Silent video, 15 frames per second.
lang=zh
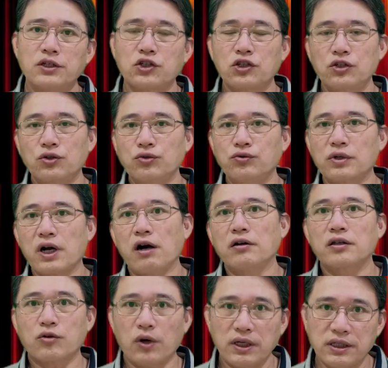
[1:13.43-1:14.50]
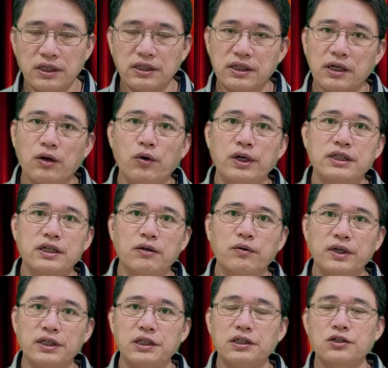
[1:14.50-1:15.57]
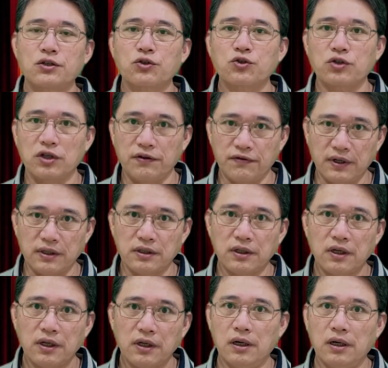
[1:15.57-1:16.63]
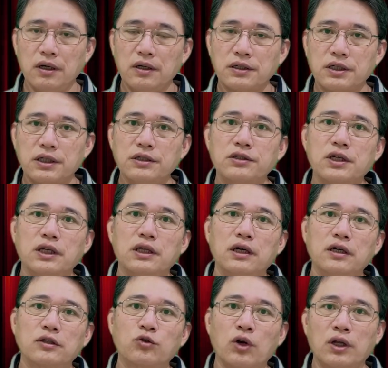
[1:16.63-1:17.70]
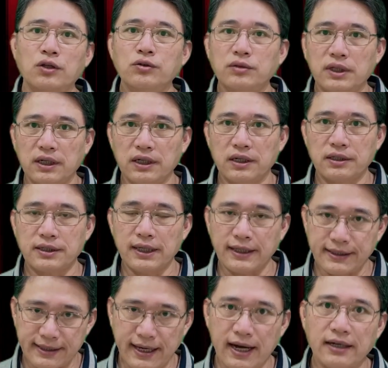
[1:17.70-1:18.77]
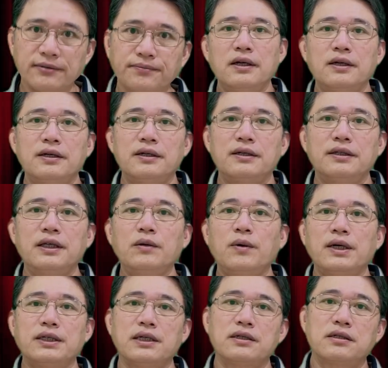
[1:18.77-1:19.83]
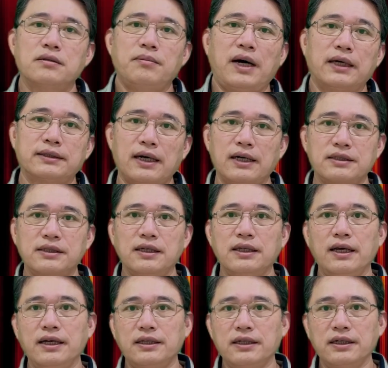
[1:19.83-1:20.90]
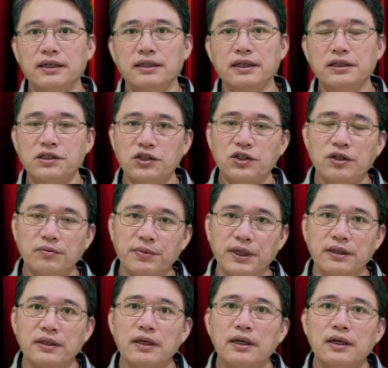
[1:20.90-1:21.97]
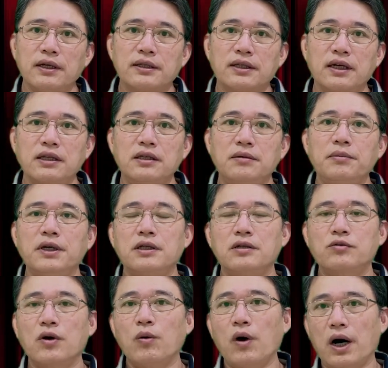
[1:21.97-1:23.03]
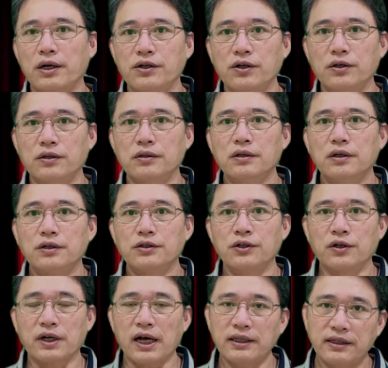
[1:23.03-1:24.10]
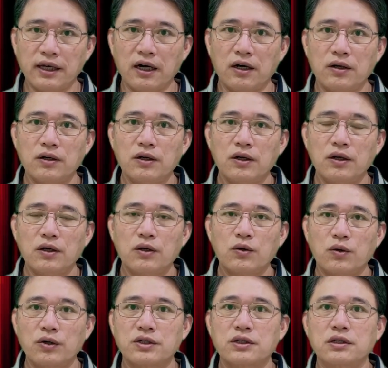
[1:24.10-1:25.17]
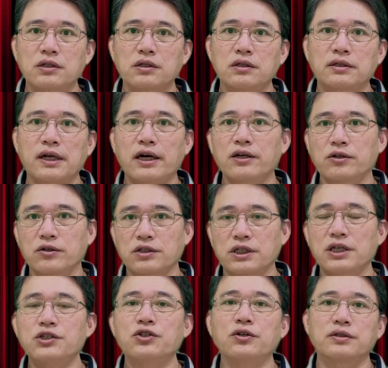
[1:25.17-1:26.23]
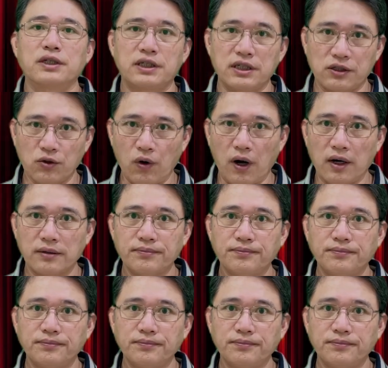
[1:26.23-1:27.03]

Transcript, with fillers: 湿度高的关系，这个灰尘会吸收水分而形成了短路的现象。另外像是马达这类的电器用品，它里面的润滑油有干掉，或是它有生锈的情况，